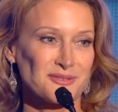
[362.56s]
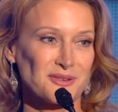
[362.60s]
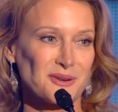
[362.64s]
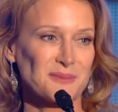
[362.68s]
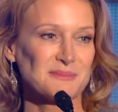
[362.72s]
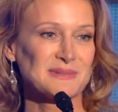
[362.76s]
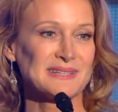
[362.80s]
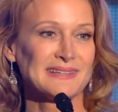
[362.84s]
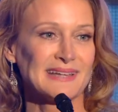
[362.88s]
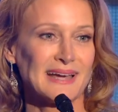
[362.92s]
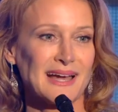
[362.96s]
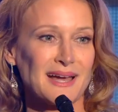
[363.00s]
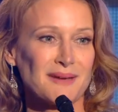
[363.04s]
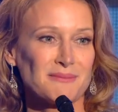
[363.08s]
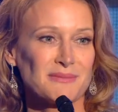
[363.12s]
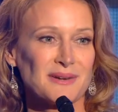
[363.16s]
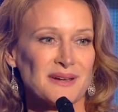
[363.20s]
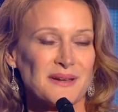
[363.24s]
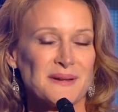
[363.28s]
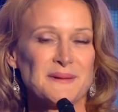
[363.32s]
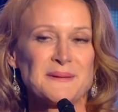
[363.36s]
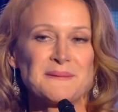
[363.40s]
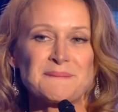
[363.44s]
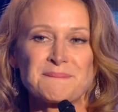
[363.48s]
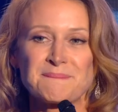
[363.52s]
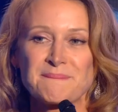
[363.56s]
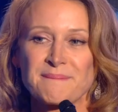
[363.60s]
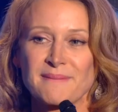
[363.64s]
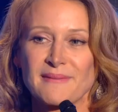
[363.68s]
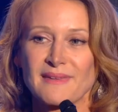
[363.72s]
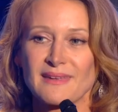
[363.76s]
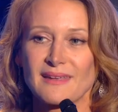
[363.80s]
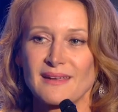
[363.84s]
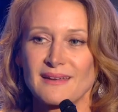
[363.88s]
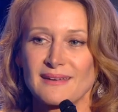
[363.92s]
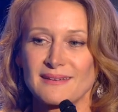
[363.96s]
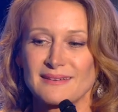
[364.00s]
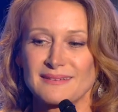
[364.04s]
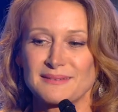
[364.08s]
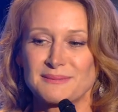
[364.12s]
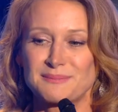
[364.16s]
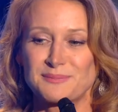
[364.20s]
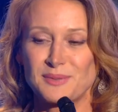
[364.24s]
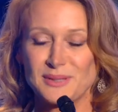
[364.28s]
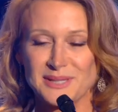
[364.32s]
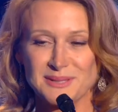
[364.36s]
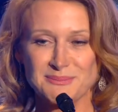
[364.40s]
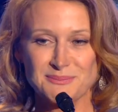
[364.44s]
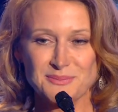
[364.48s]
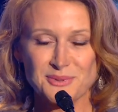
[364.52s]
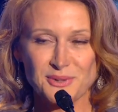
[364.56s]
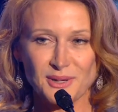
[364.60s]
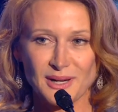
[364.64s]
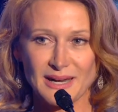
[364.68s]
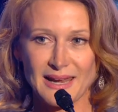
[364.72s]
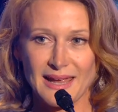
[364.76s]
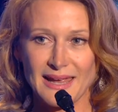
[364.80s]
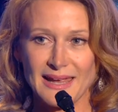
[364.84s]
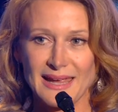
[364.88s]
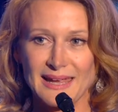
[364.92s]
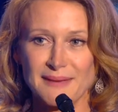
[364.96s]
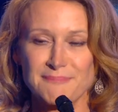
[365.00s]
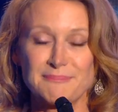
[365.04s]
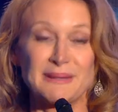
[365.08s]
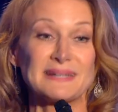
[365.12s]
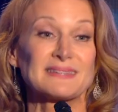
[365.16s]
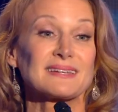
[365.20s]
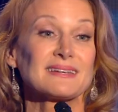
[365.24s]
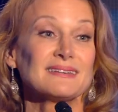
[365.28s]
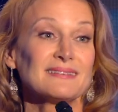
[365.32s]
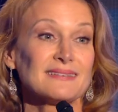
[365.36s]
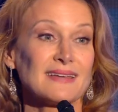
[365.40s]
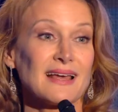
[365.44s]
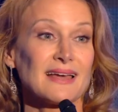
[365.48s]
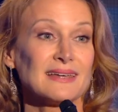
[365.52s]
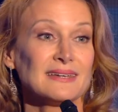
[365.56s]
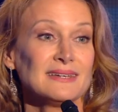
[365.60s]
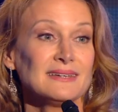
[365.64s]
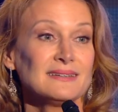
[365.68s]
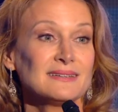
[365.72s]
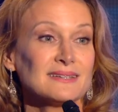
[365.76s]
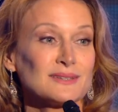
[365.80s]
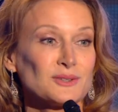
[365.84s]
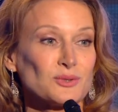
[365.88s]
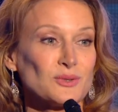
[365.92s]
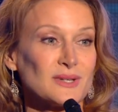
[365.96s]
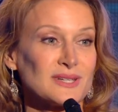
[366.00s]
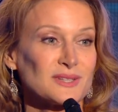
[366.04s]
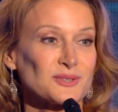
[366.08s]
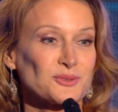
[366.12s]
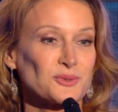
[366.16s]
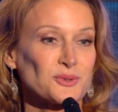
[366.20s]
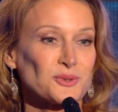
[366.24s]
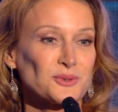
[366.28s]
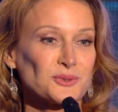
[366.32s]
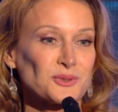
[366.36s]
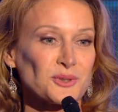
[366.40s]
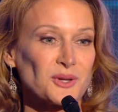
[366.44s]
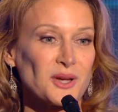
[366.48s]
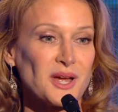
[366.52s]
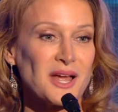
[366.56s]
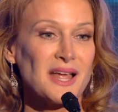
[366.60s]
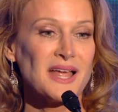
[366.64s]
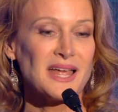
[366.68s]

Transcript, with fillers: formidables. Euh, Pauline Burlet, Patricia Hyde et tous les autres.